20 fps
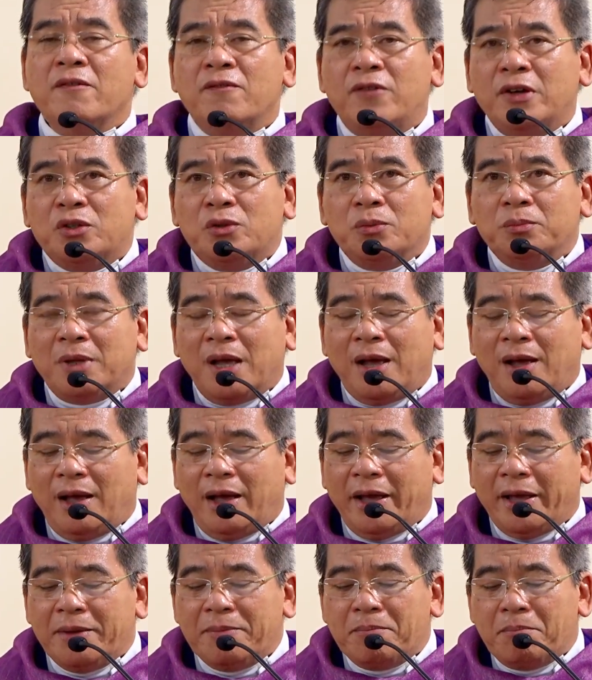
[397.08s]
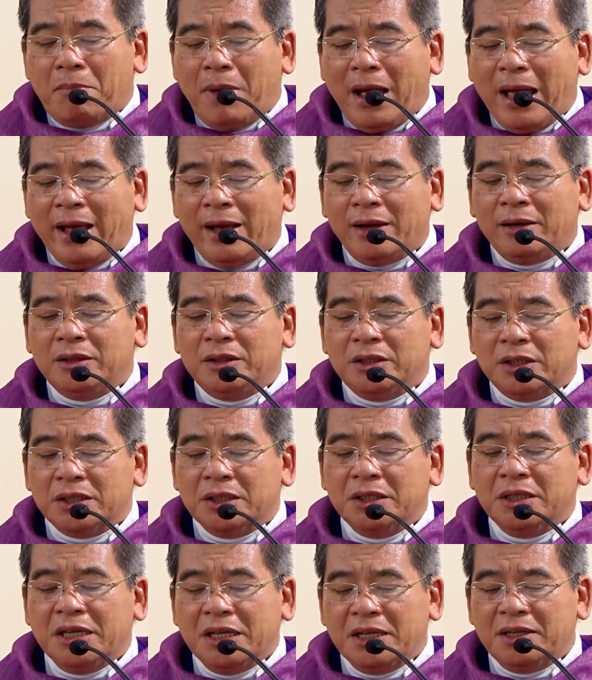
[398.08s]
Vậy chúng ta hãy mang
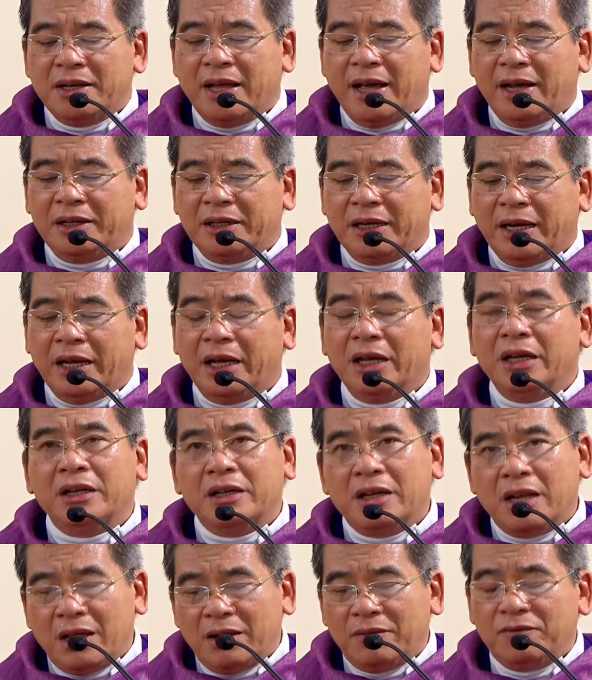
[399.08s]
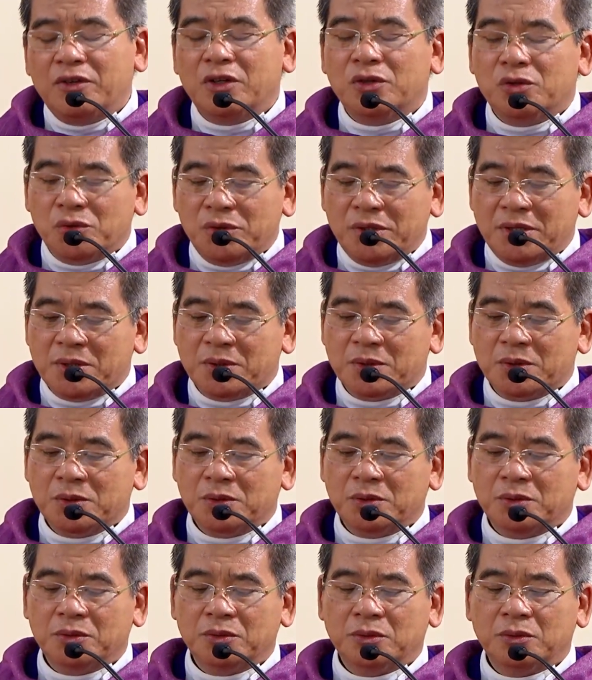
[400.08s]
những nghi nan này đến với Chúa
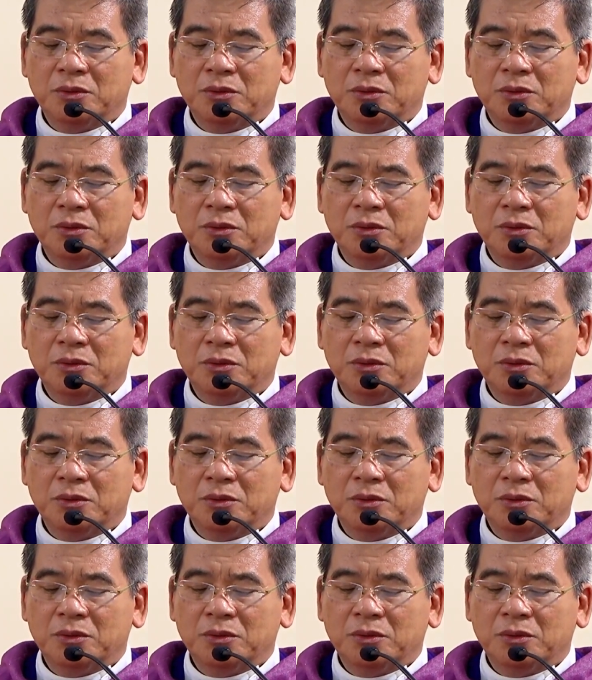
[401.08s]
Giêsu.